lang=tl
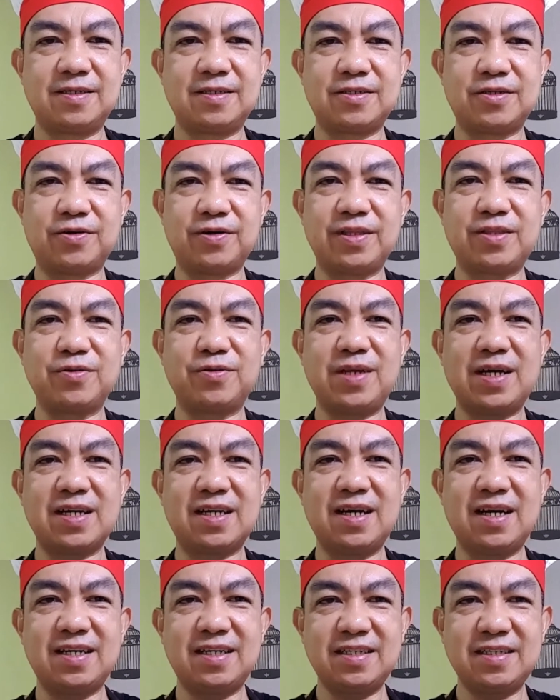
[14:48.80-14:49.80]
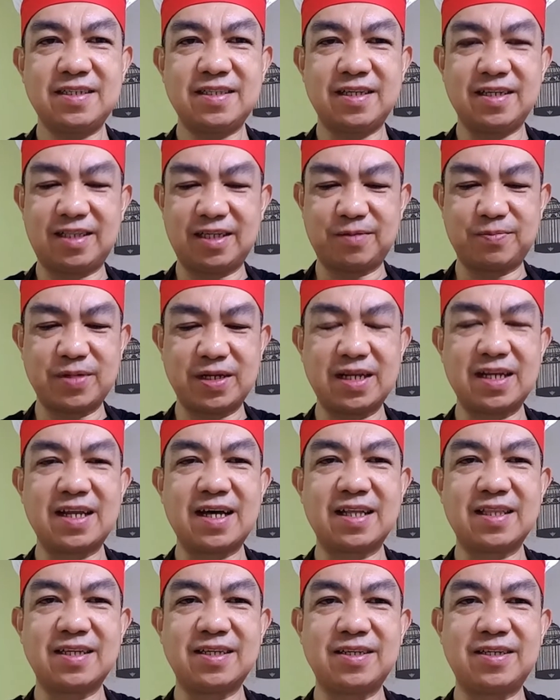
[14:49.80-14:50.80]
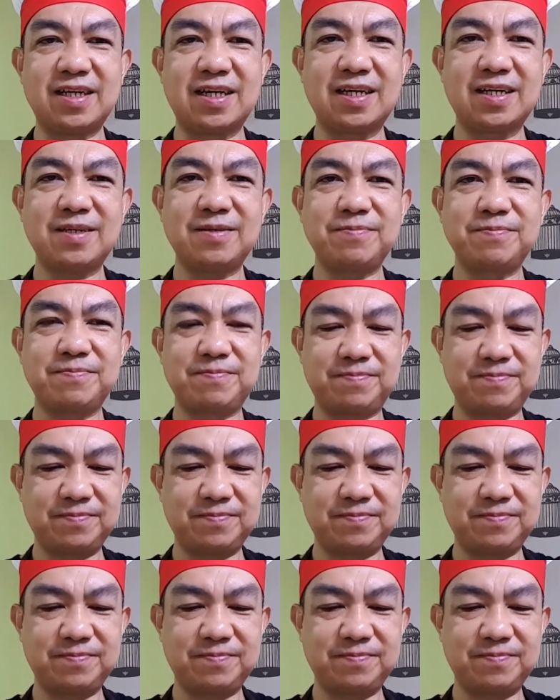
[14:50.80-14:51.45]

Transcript: So, ito na guys. Titikman na natin siya.